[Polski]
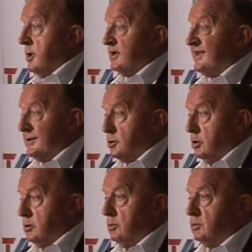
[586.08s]
za
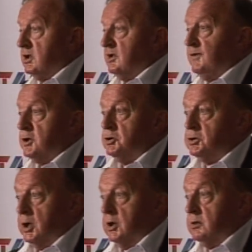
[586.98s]
zgodą tych
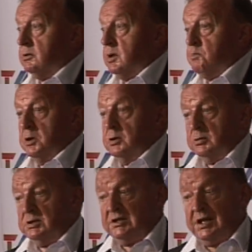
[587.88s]
wierzycieli te
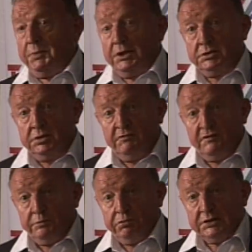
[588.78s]
pieniądze zamiast im
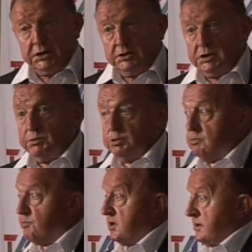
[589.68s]
wypłacać,
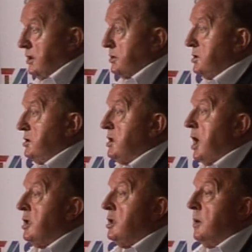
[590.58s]
żebyśmy przeznaczyli
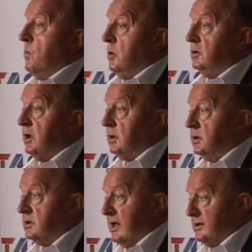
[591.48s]
na
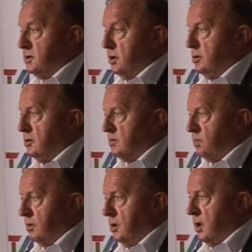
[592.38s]
modernizację i
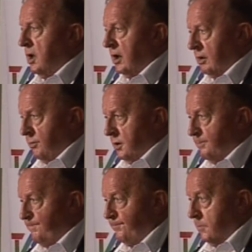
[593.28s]
dozbrojenie armii
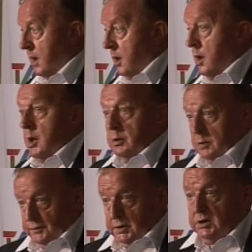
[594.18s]

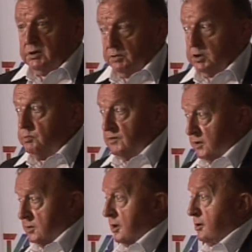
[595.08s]
to wtedy byśmy
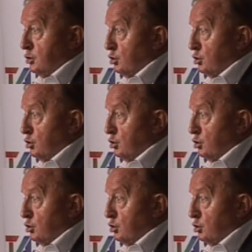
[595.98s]
wiedzieli,